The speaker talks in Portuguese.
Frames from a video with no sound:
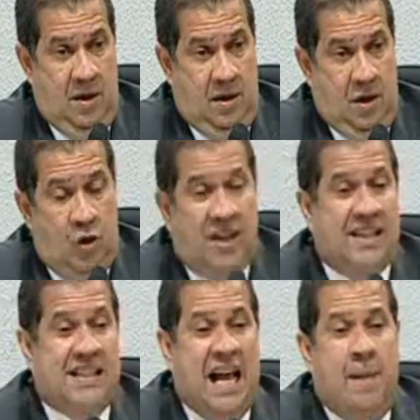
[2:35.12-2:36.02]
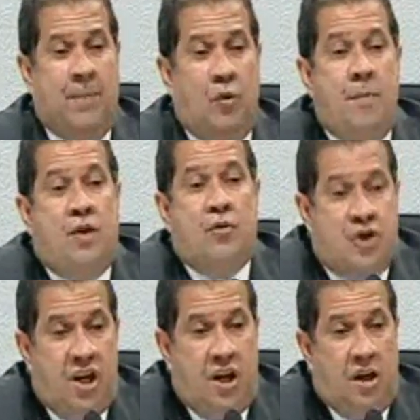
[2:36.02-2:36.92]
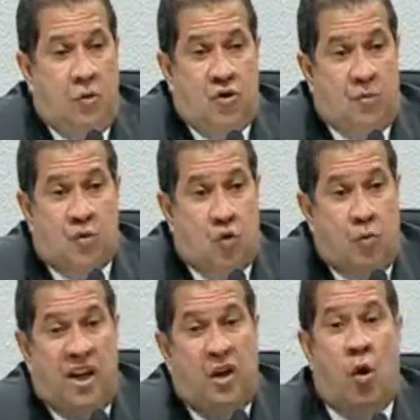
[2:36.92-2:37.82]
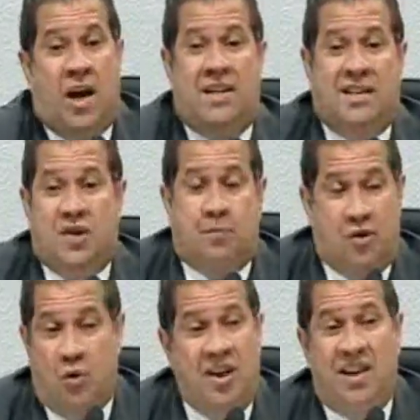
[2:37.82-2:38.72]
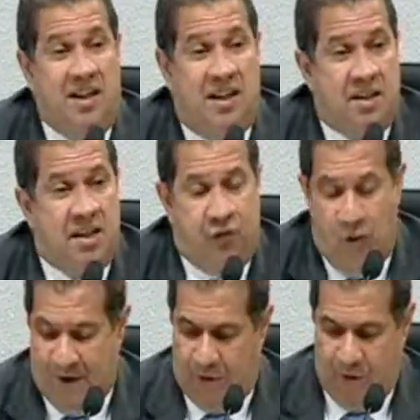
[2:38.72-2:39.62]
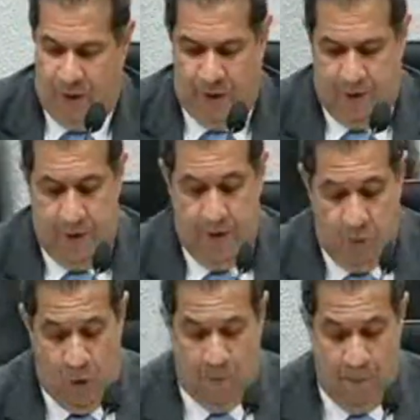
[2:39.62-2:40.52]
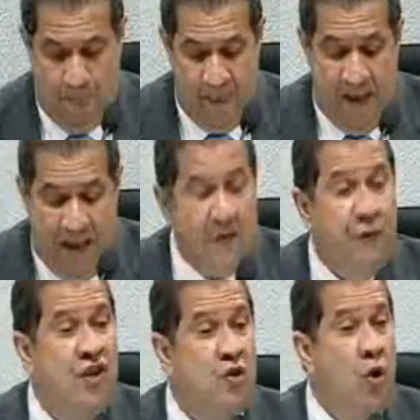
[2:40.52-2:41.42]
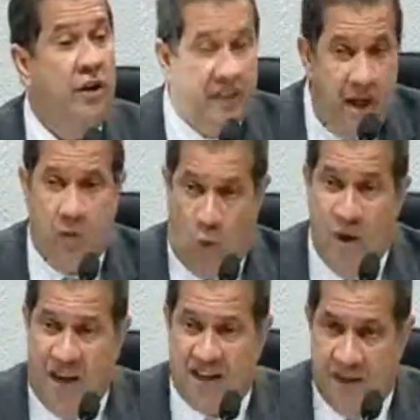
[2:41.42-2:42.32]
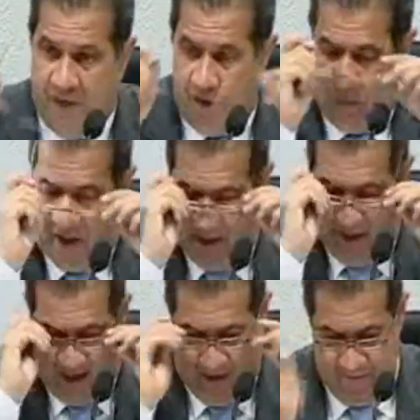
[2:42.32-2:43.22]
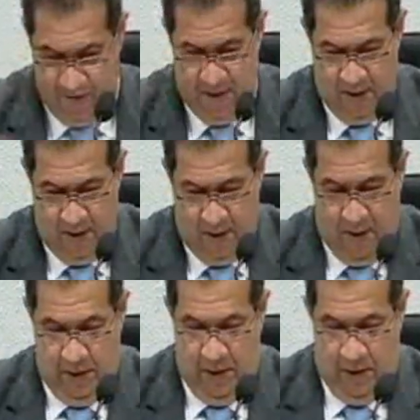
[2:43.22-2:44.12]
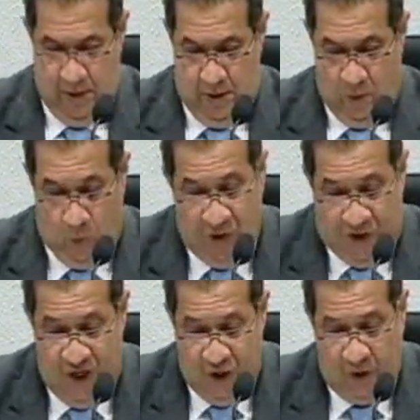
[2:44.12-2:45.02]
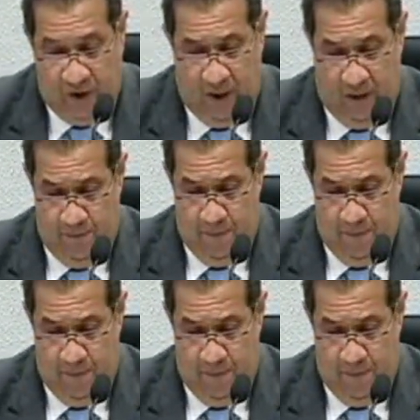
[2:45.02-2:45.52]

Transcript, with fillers: Nós, sábado, meio-dia, não tínhamos como nem localizar as pessoas, nem ter essas informações. Bom, aí fiz um roteiro com esse avião Kingier, com o seguinte roteiro.